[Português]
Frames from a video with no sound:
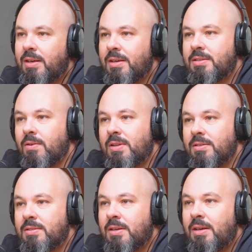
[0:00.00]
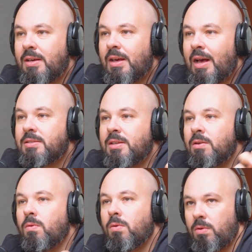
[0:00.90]
Esse é o lance. Isso.
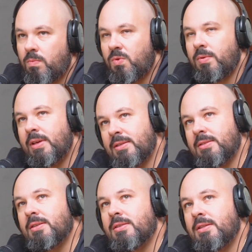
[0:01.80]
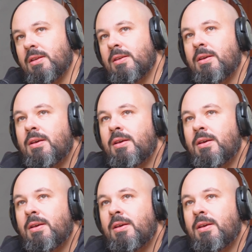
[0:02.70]
Assim como existem.